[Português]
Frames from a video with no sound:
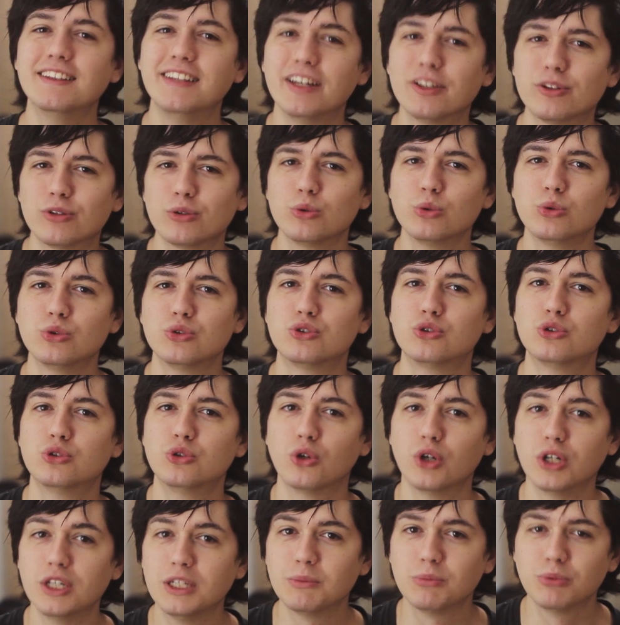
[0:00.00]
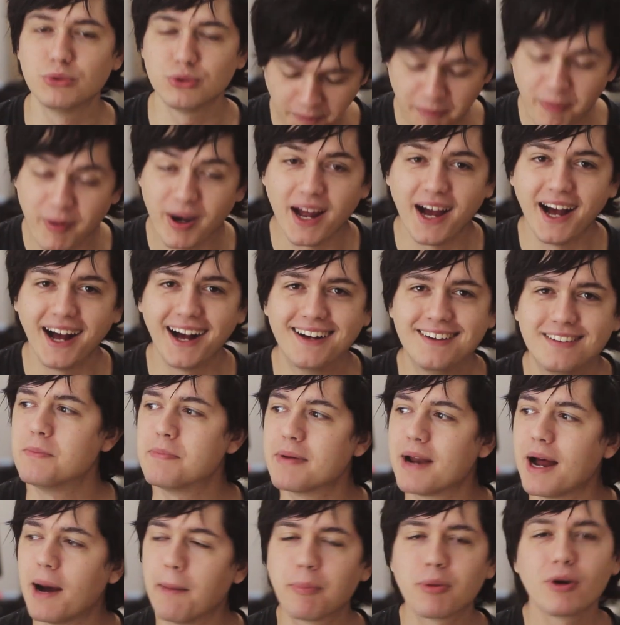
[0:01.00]
dentro dos ônibus pra,
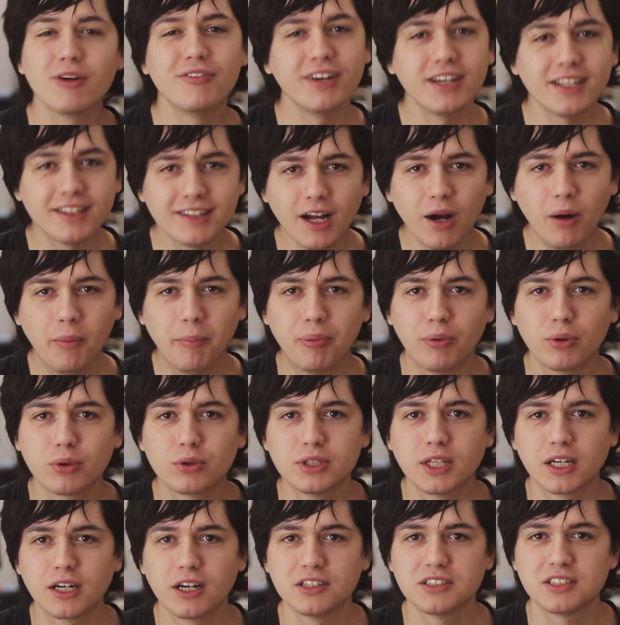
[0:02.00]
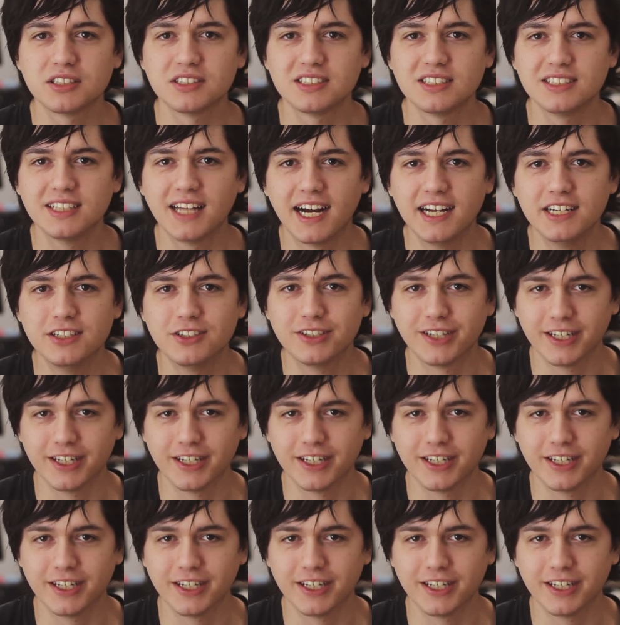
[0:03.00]
pra aproveitar um pouco da nossa cidade,